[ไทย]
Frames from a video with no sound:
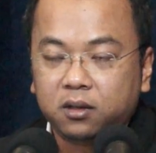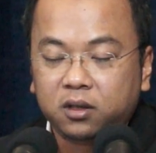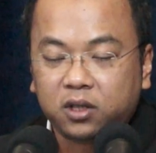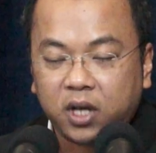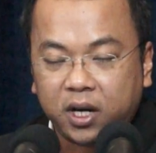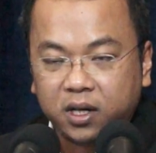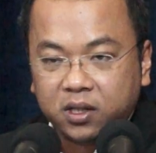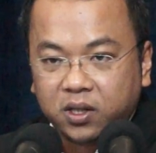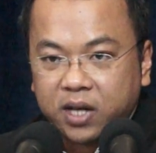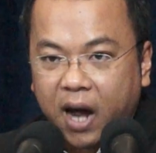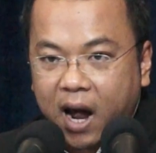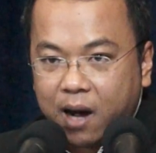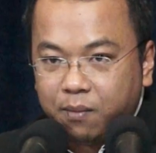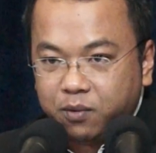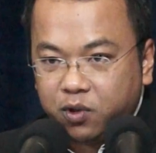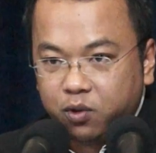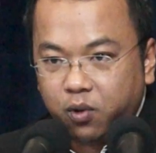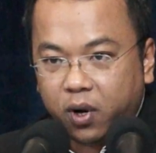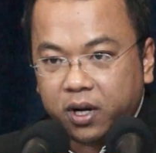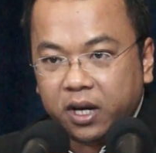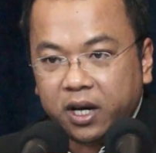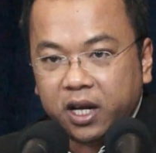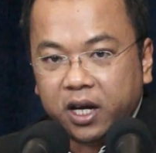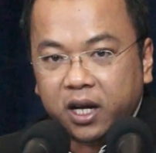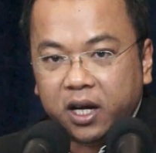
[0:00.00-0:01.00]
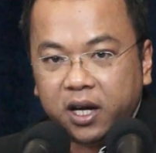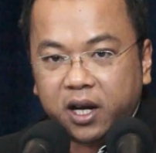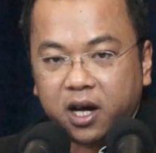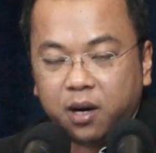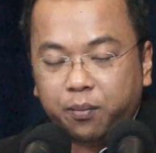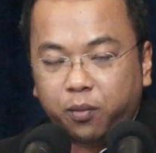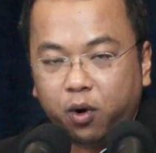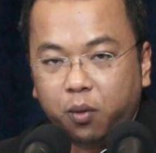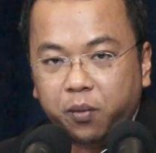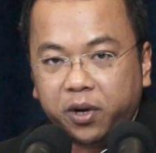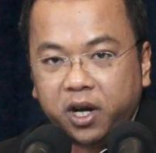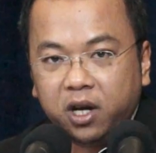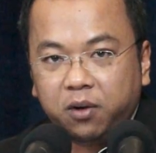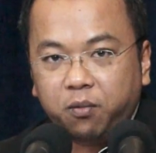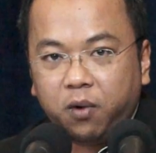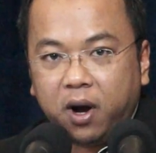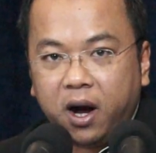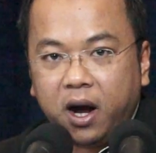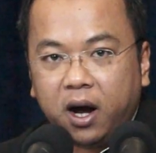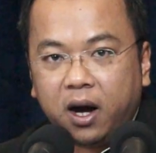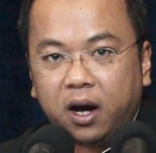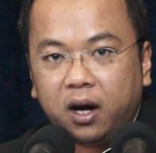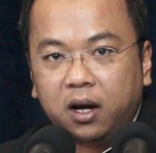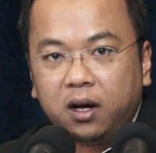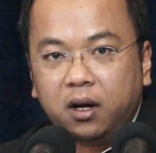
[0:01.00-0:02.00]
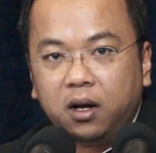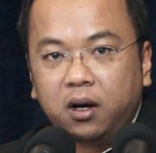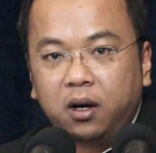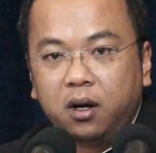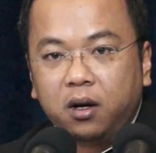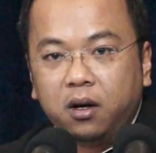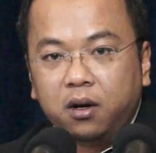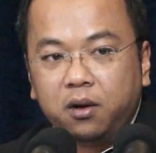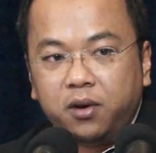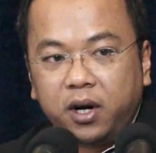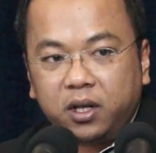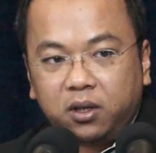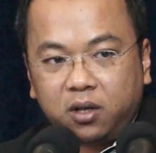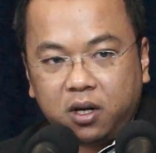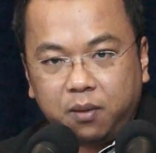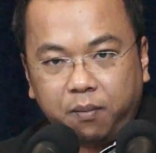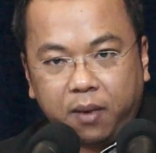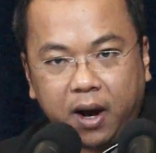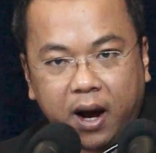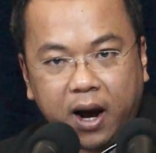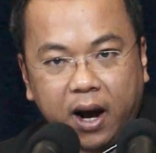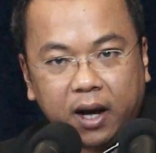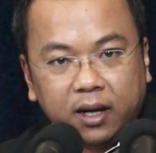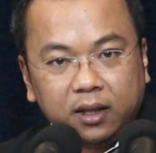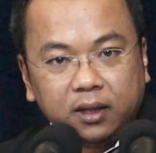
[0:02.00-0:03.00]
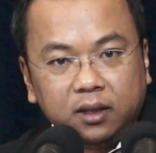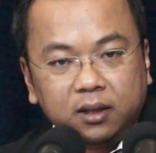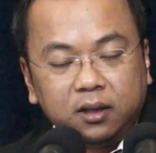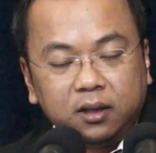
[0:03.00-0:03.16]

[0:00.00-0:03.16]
ทั้งสามส่วนนี้เนี่ย ผมคิดว่ารัฐบาล